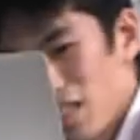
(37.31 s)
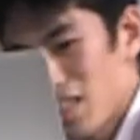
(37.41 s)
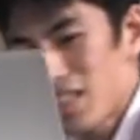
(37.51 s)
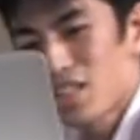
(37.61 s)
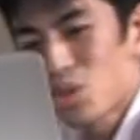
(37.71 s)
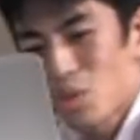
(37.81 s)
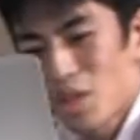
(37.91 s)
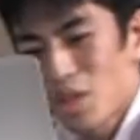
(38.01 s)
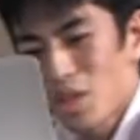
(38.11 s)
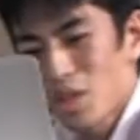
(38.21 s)
となぜ人
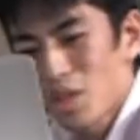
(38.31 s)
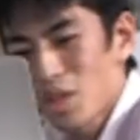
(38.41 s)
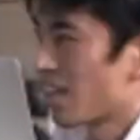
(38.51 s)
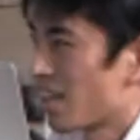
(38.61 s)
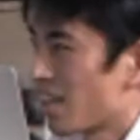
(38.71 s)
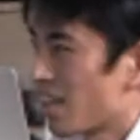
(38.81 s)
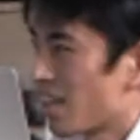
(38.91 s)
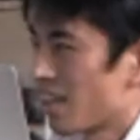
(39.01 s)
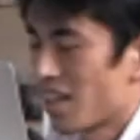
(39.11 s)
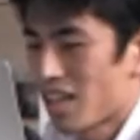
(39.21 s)
は、
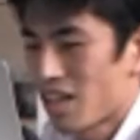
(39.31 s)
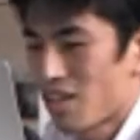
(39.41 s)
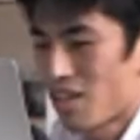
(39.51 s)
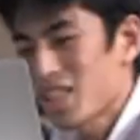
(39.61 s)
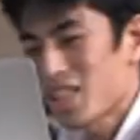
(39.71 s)
えー、